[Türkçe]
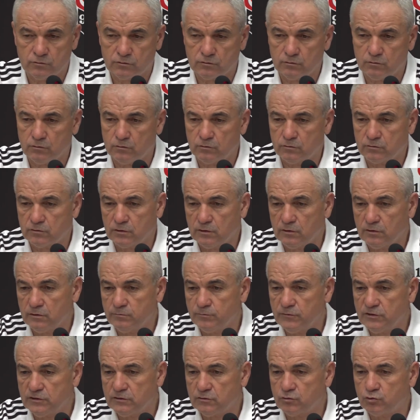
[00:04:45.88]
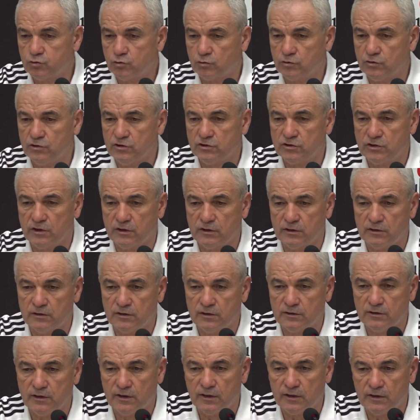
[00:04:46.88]
Onu da biz çok iyi
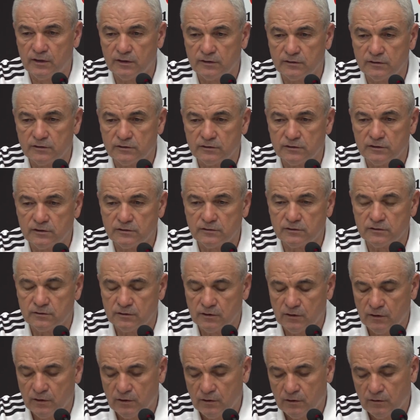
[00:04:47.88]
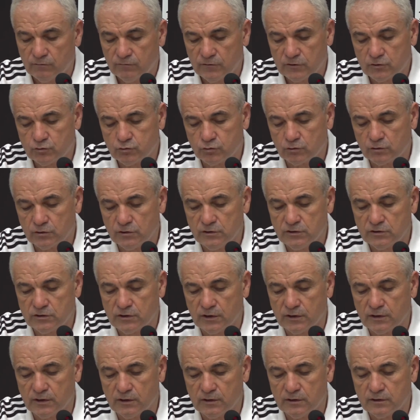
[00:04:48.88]
şekilde değerlendireceğiz. Ve çok iyi
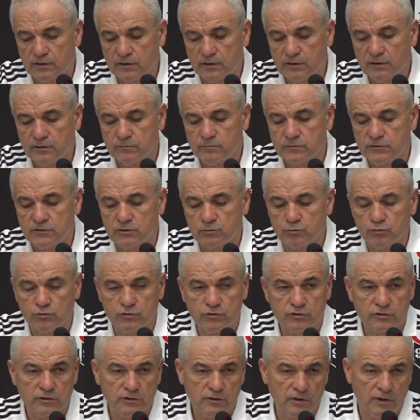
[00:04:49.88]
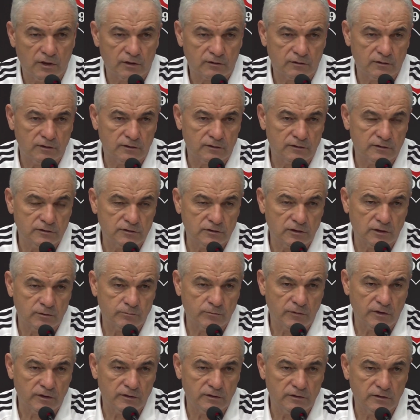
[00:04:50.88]
şekilde de biz bu işi
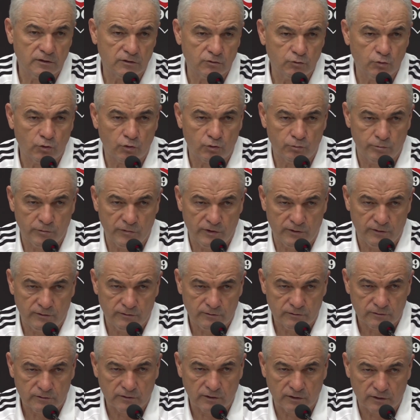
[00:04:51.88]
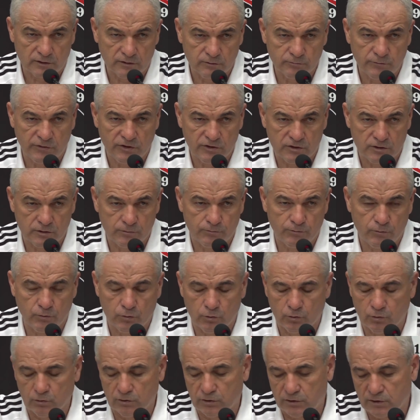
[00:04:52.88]
atlatacağıma inanıyorum ben. Takım, ekip
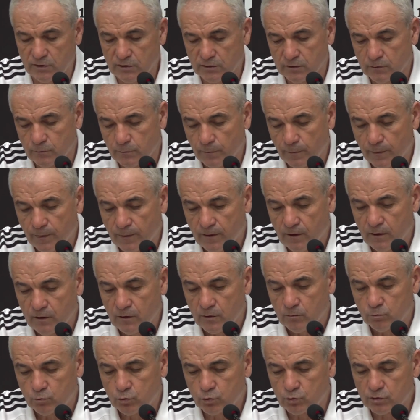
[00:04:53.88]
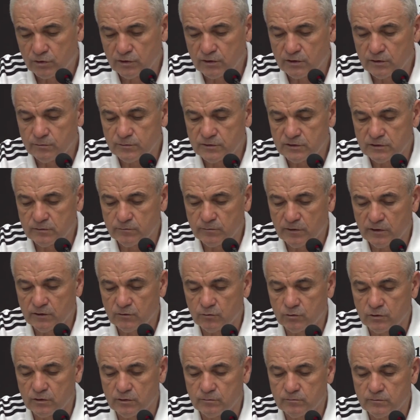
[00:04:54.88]
olarak. Buradaki bizim en
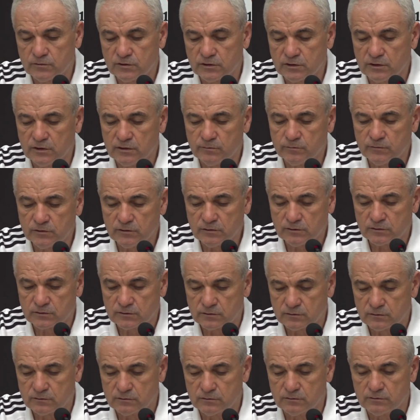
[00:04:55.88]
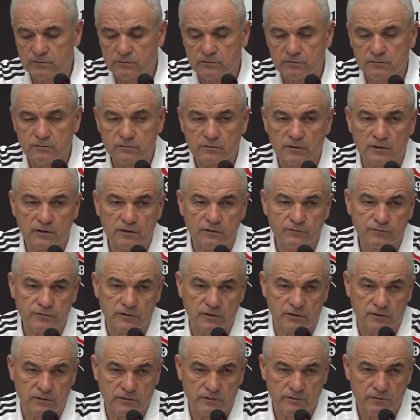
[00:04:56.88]
önemli şeyimiz e,
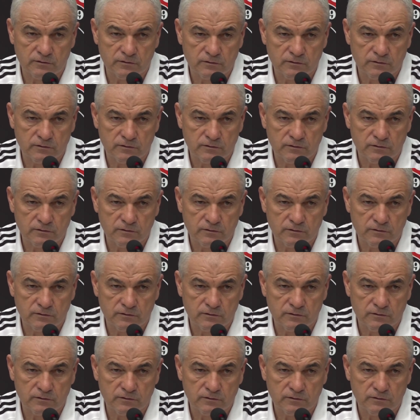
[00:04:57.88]
taraftar.